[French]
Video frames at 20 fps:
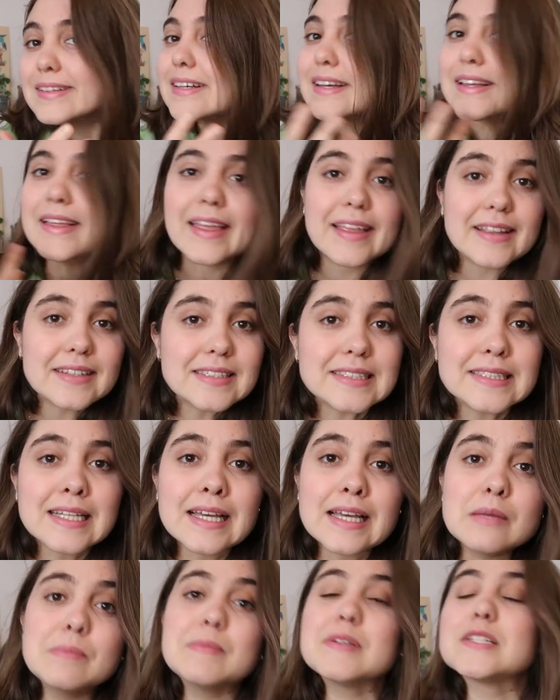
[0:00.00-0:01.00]

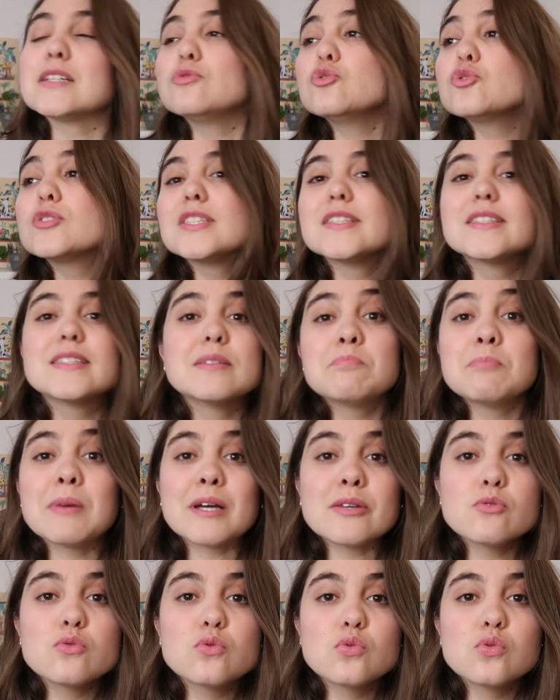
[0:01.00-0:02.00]
réessaye mais j'avoue que c'était
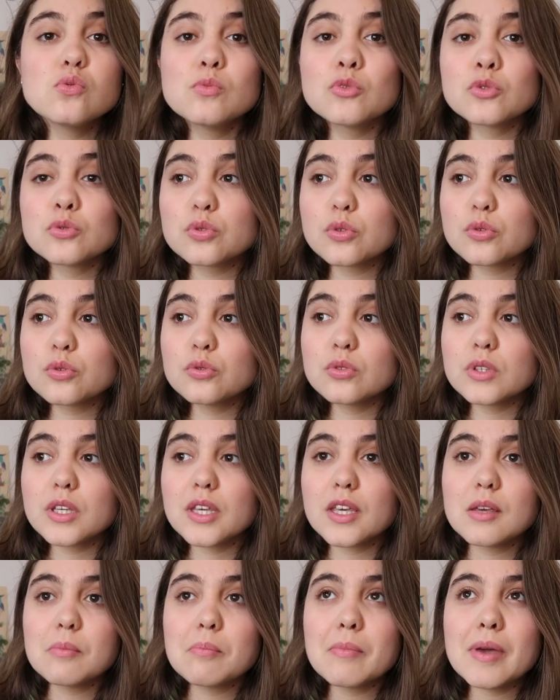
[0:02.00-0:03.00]
pas du tout mon
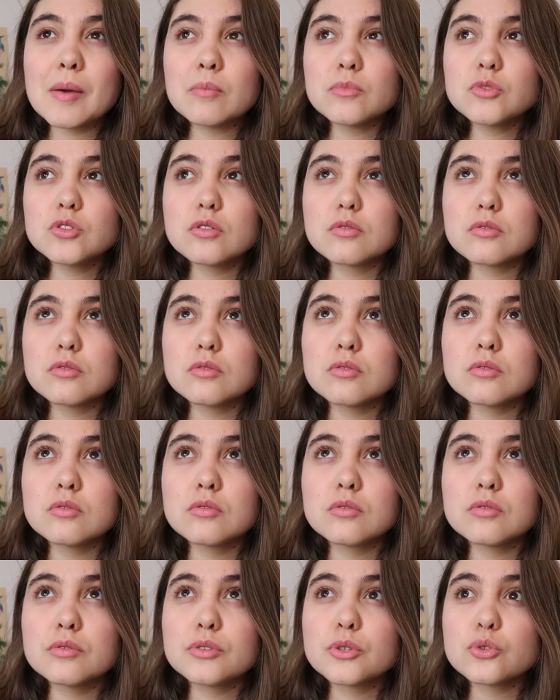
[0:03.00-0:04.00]
truc et même
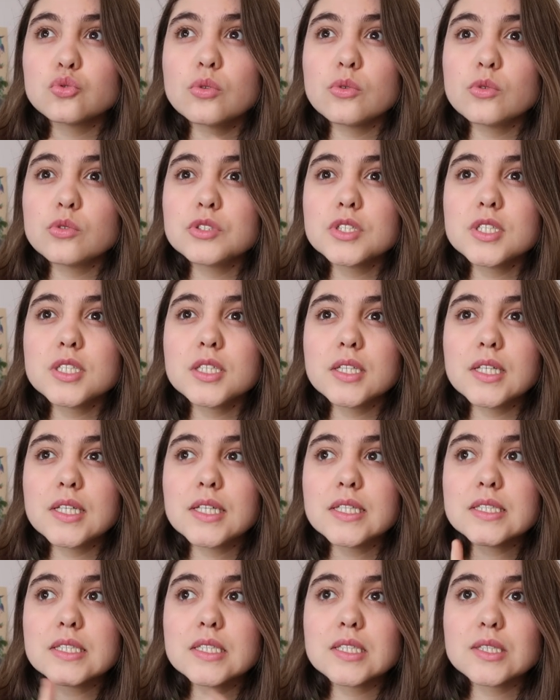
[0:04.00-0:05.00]
dans l'anthologie
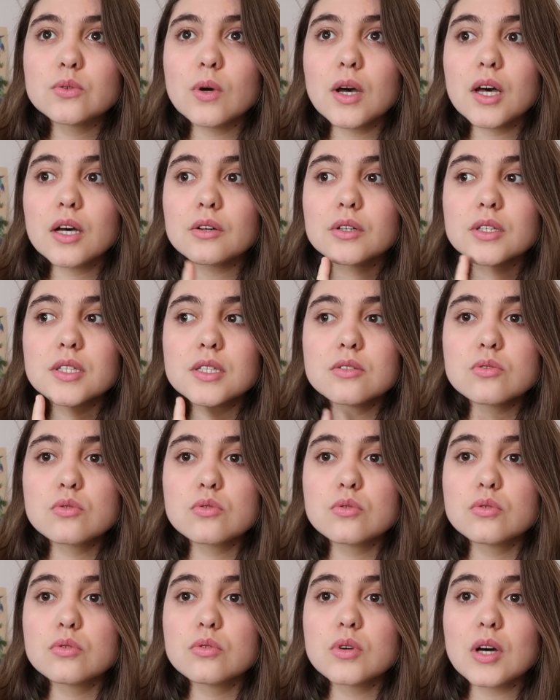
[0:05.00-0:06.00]
les histoires qui
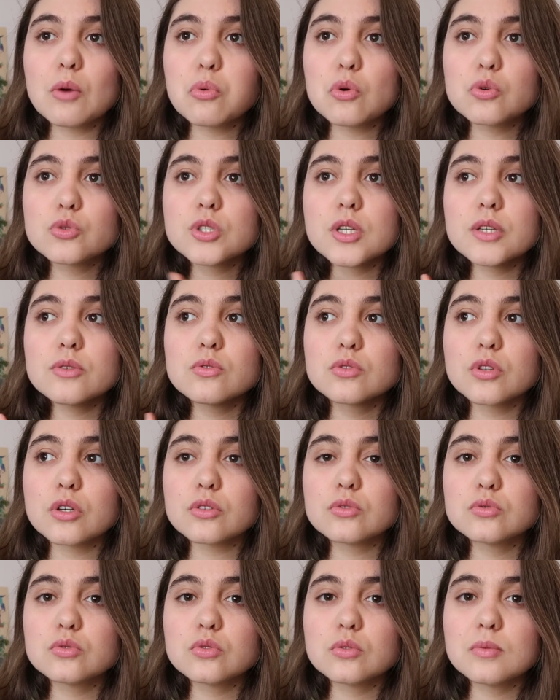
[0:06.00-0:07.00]
se rapprochaient du
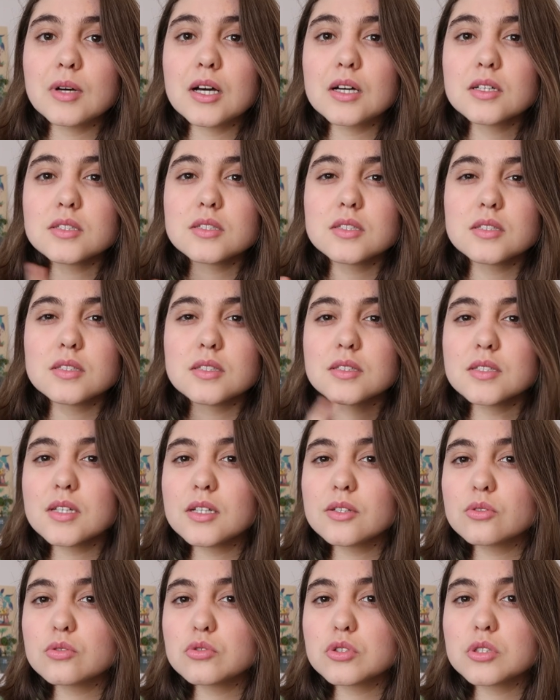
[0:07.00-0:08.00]
cœur de Thomas c'était
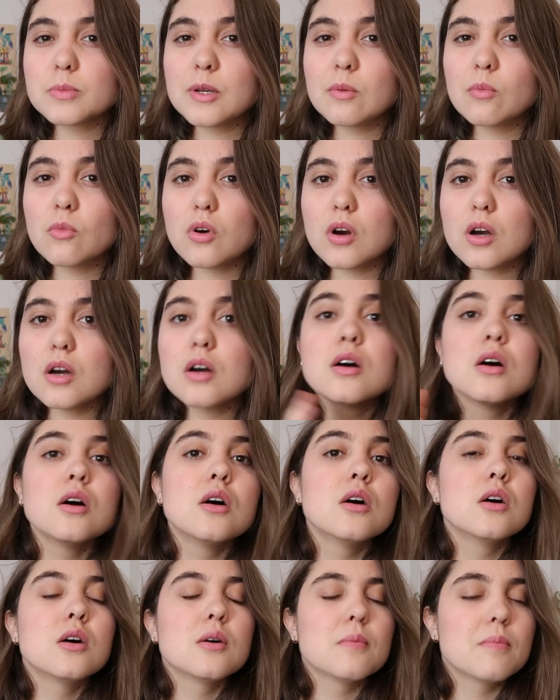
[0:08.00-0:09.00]
celles que j'aimais le moins
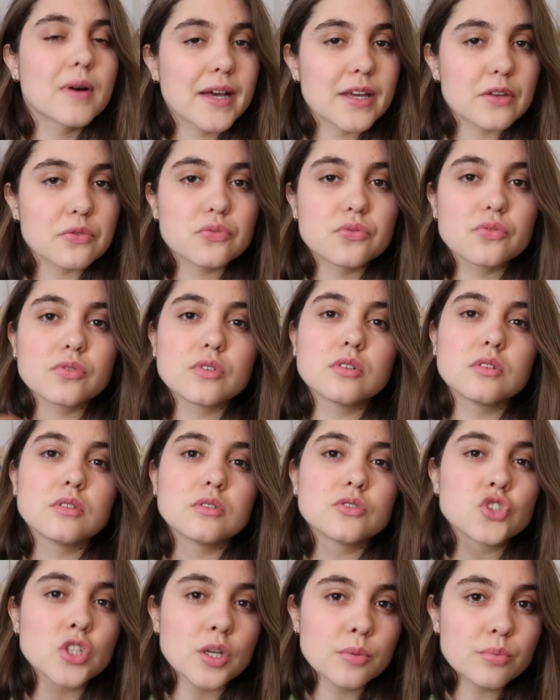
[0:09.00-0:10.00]
bref
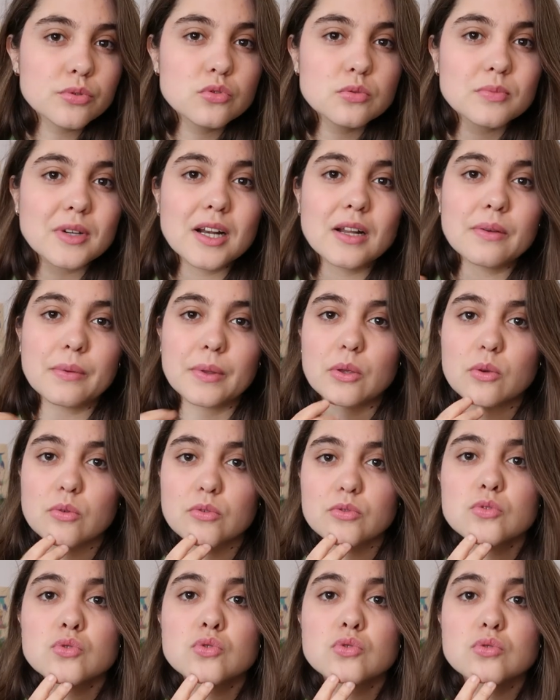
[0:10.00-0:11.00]
euh, j'ai un peu du mal avec
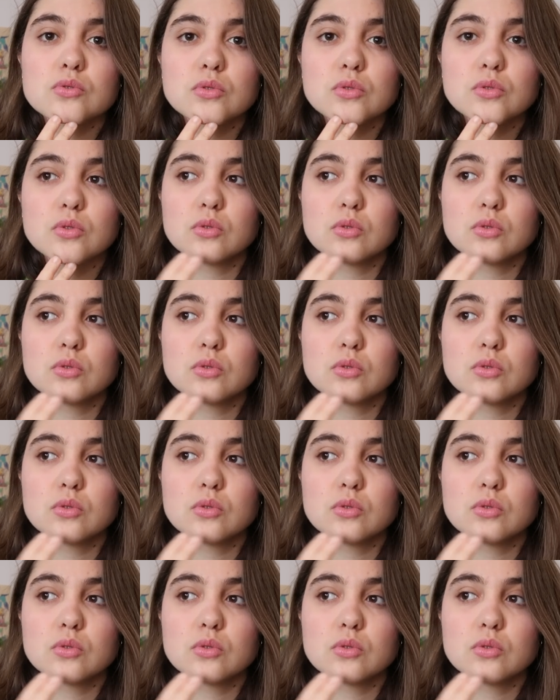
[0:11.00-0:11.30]
euh, ce